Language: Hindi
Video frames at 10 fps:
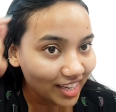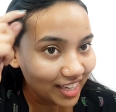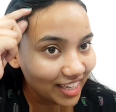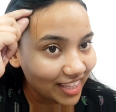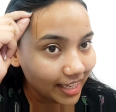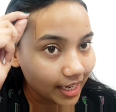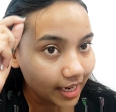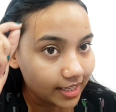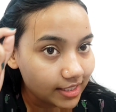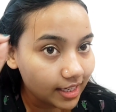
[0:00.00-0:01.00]
ये देखिए
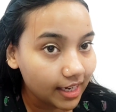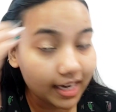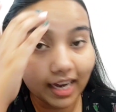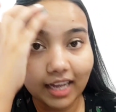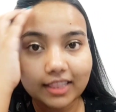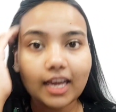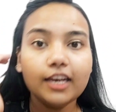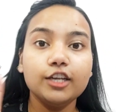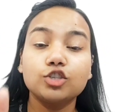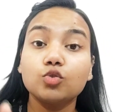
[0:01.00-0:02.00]
गाइज ये लगातार
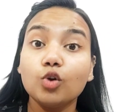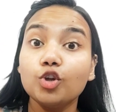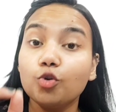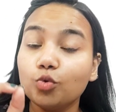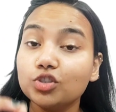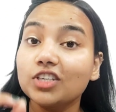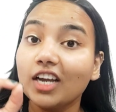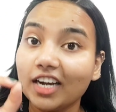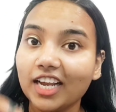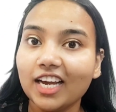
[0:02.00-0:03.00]
इसको यूज़
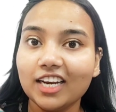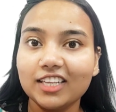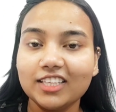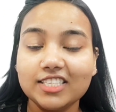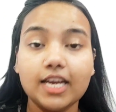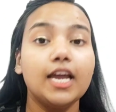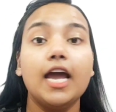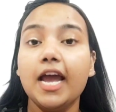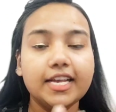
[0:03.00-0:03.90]
करने का नतीजा है